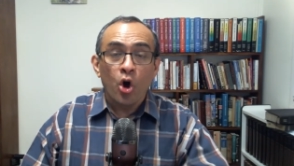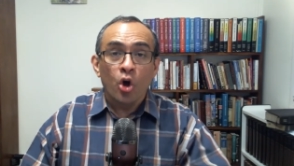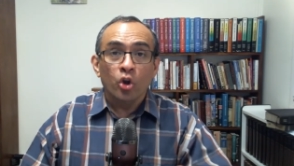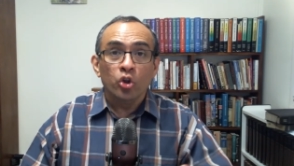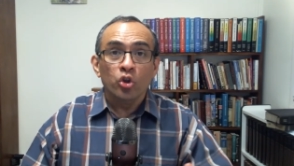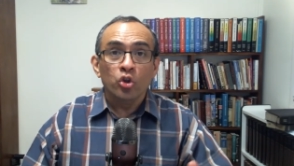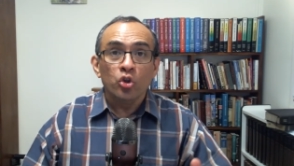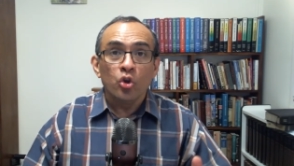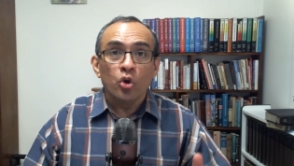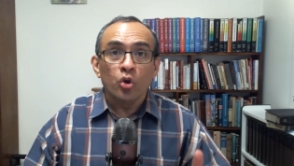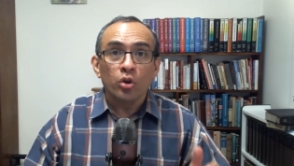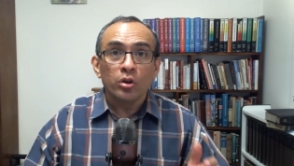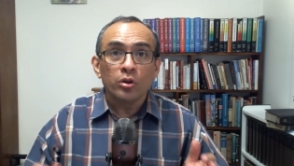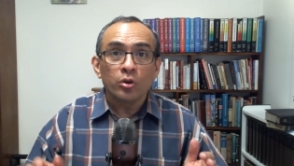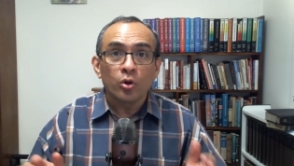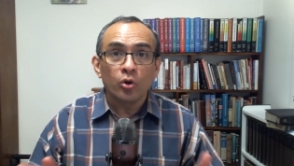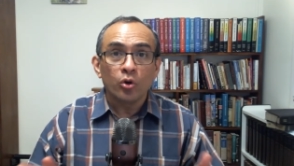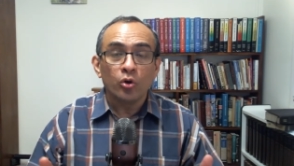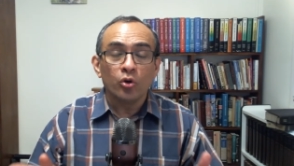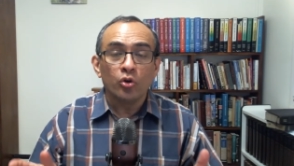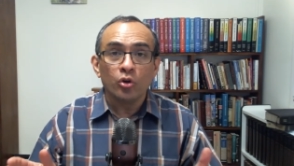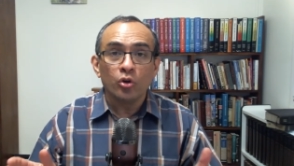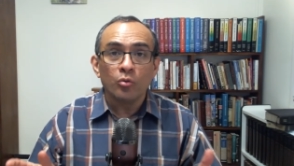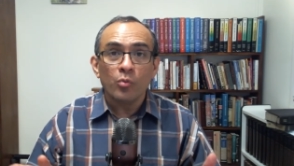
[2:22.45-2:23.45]
no
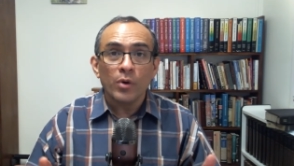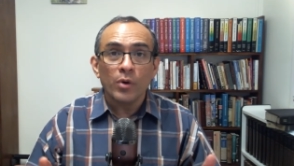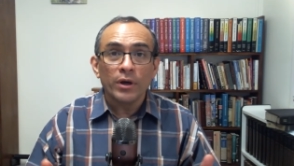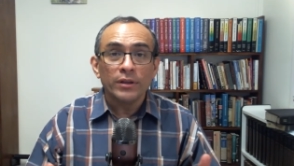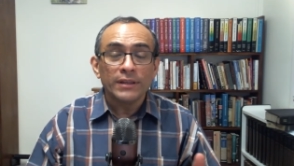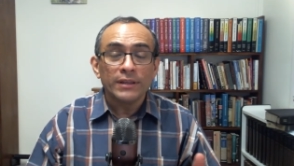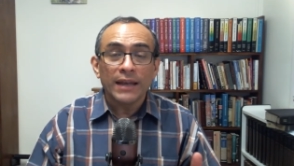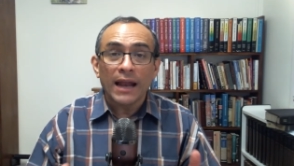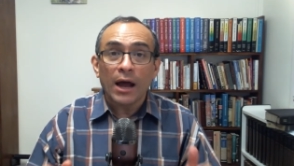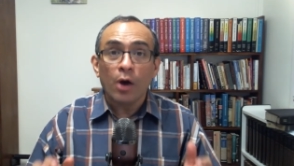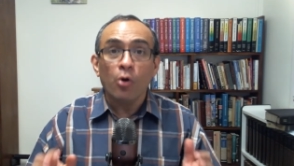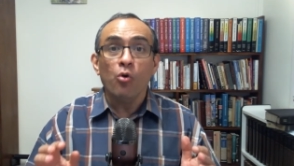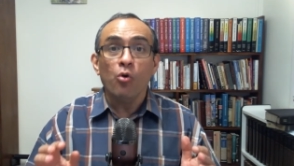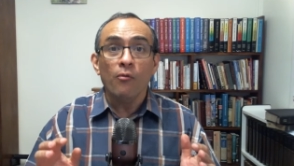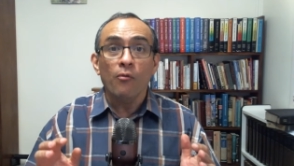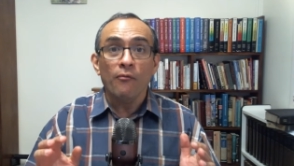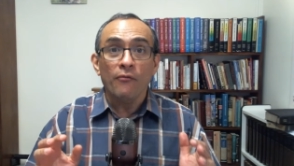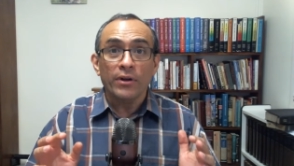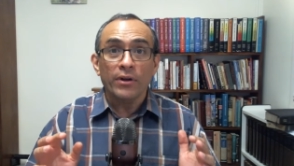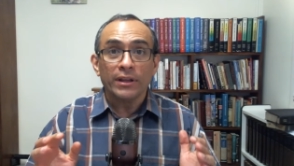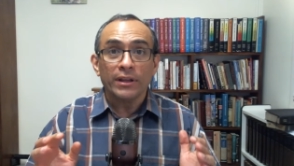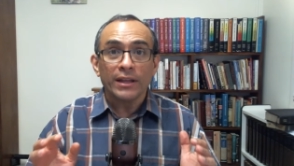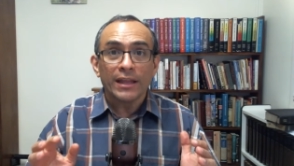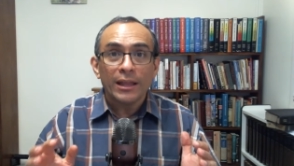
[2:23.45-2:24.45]
solo nos muestra un
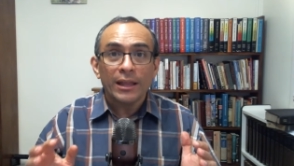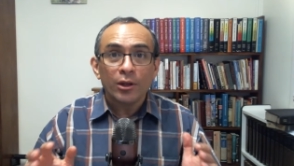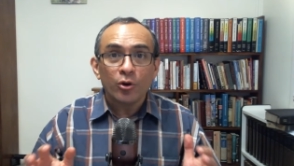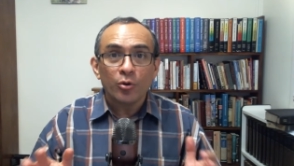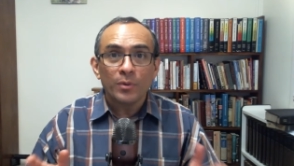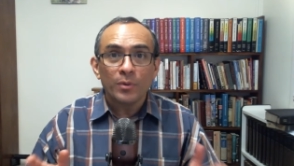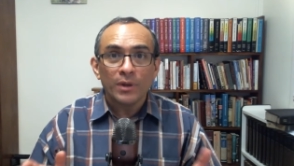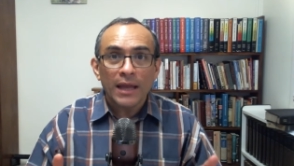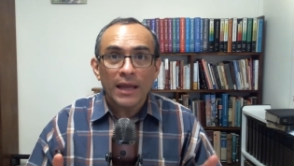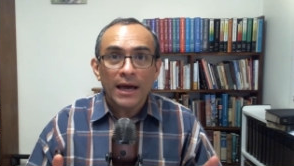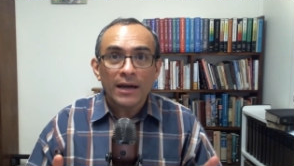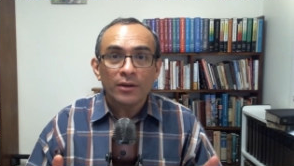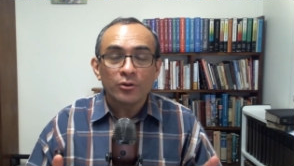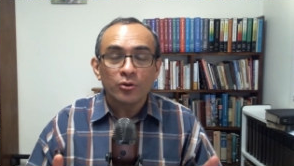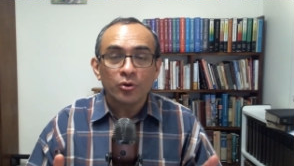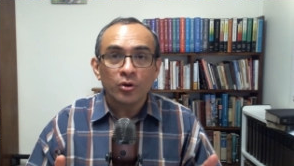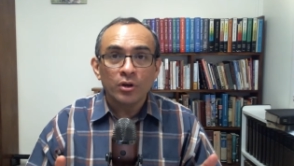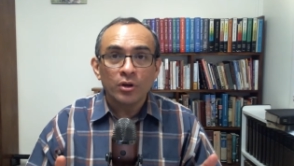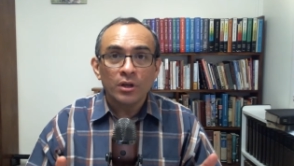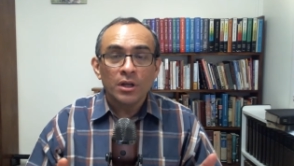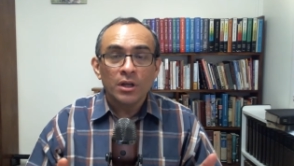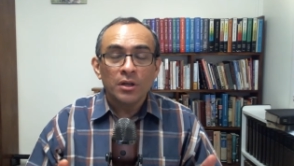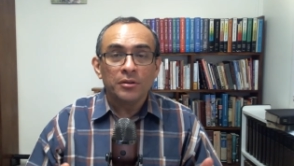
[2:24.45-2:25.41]
verdadero milagro,